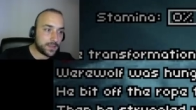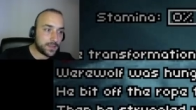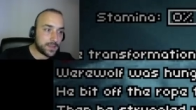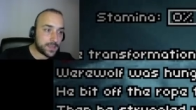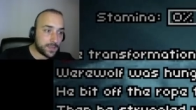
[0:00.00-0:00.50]

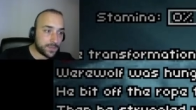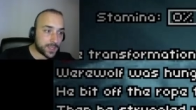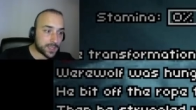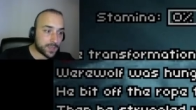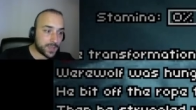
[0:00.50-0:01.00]
Sıfır
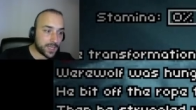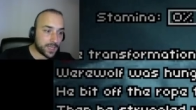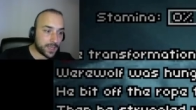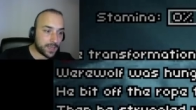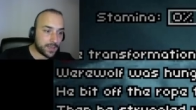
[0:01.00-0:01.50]
stamina
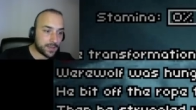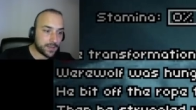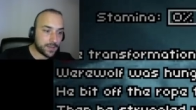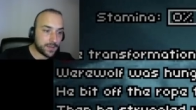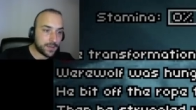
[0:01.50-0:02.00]
ile
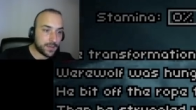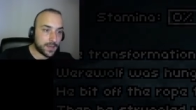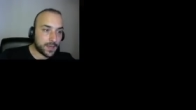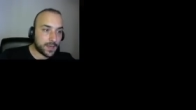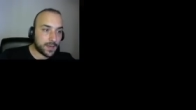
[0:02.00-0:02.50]

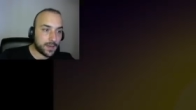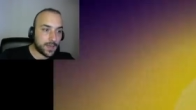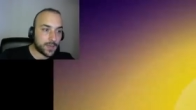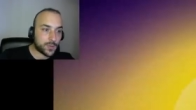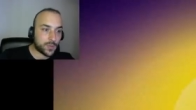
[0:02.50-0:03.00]

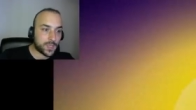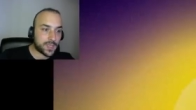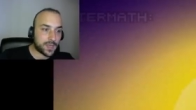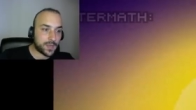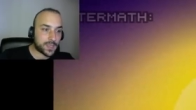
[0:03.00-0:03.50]
en sonunda
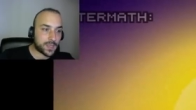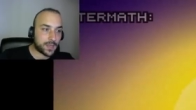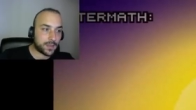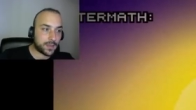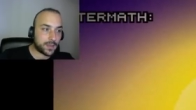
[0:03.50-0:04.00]
serbest
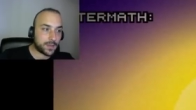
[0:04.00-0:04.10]
kaldı.